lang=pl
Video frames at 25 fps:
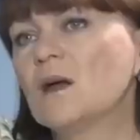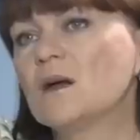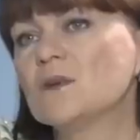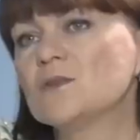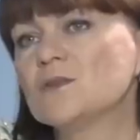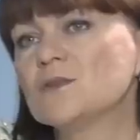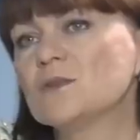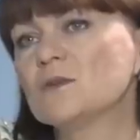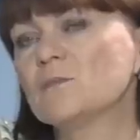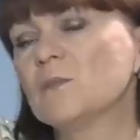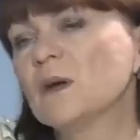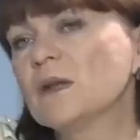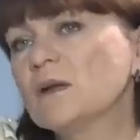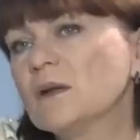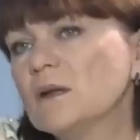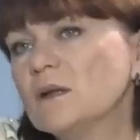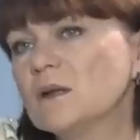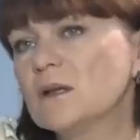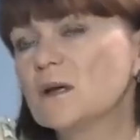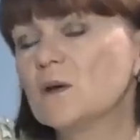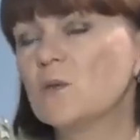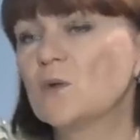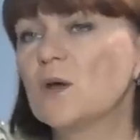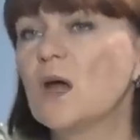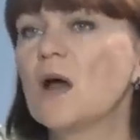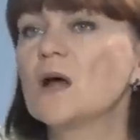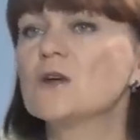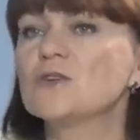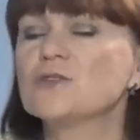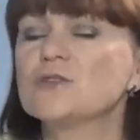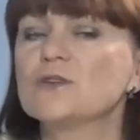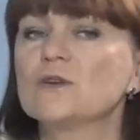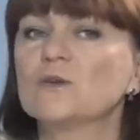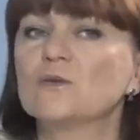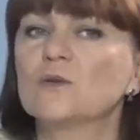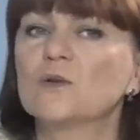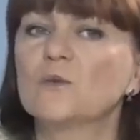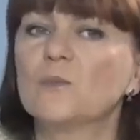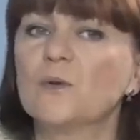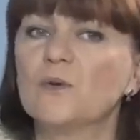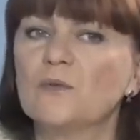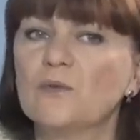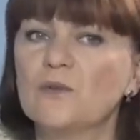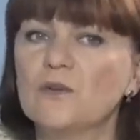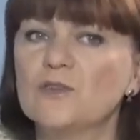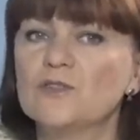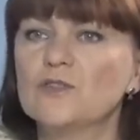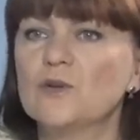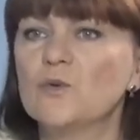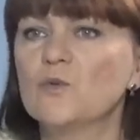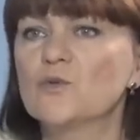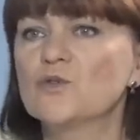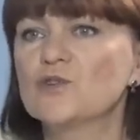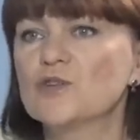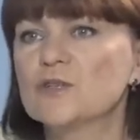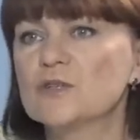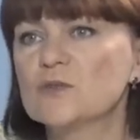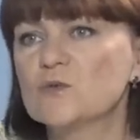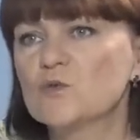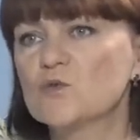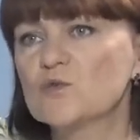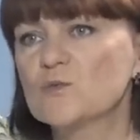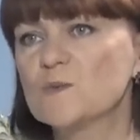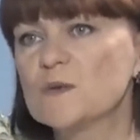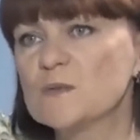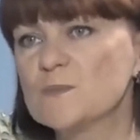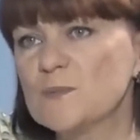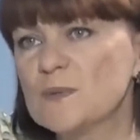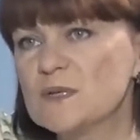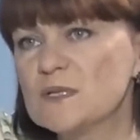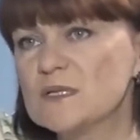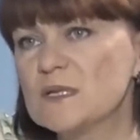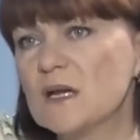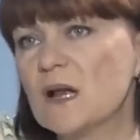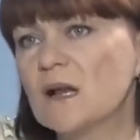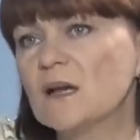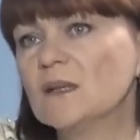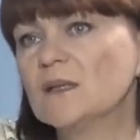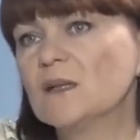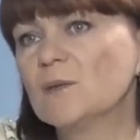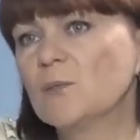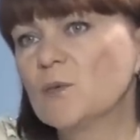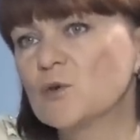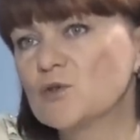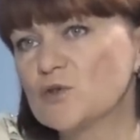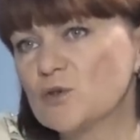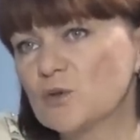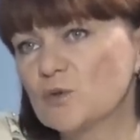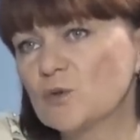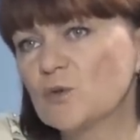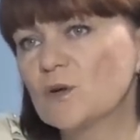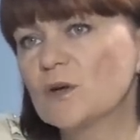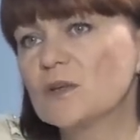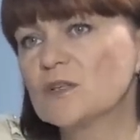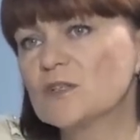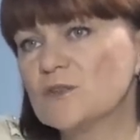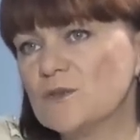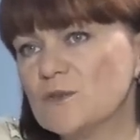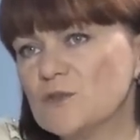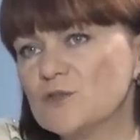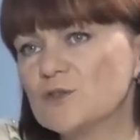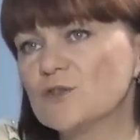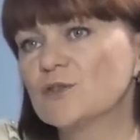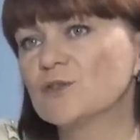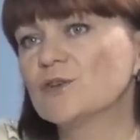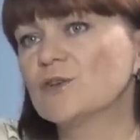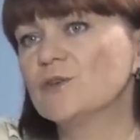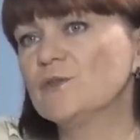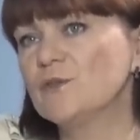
Jasik, pan generał Jasik, tak. który powiedział, że służby specjalne na początku lat 90.